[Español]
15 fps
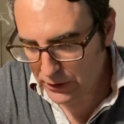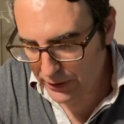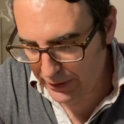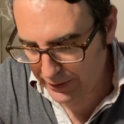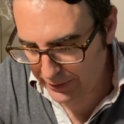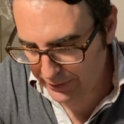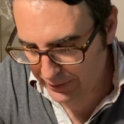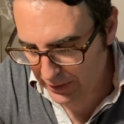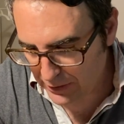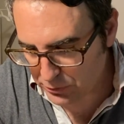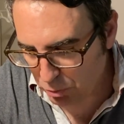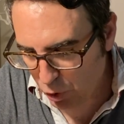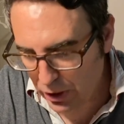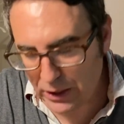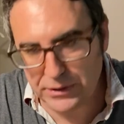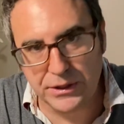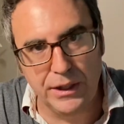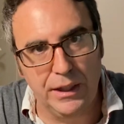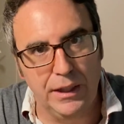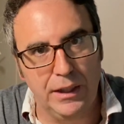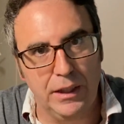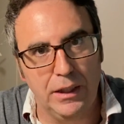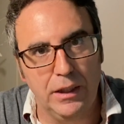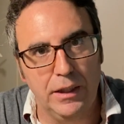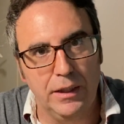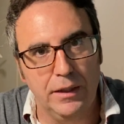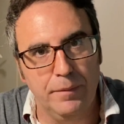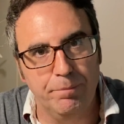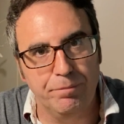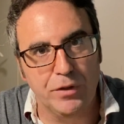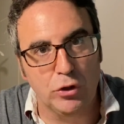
en las muelas de,